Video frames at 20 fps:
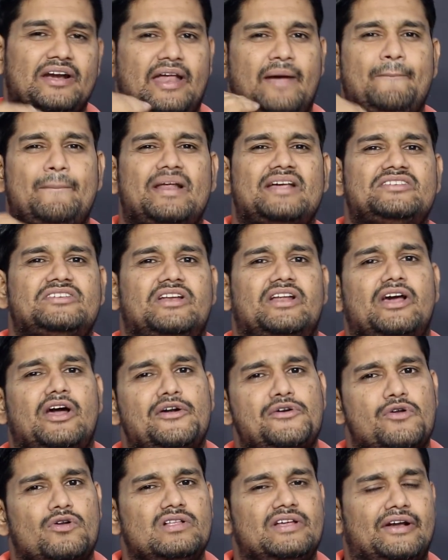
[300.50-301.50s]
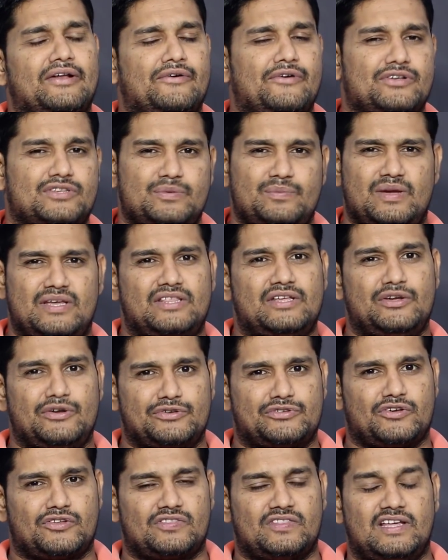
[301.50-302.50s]
టెంపరేచర్ని కంట్రోల్ చేయడం కోసం ఇది
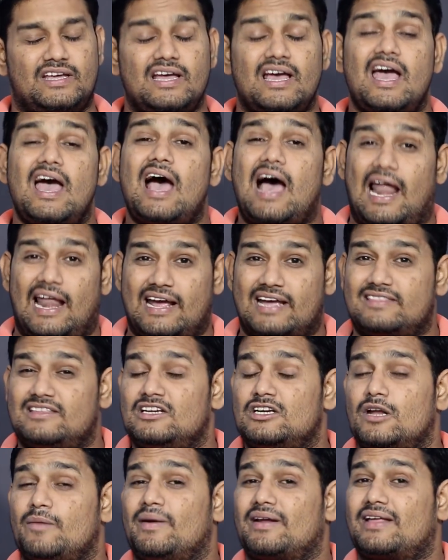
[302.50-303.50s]
యూజ్ అవుతుంది అలాగే దీంట్లో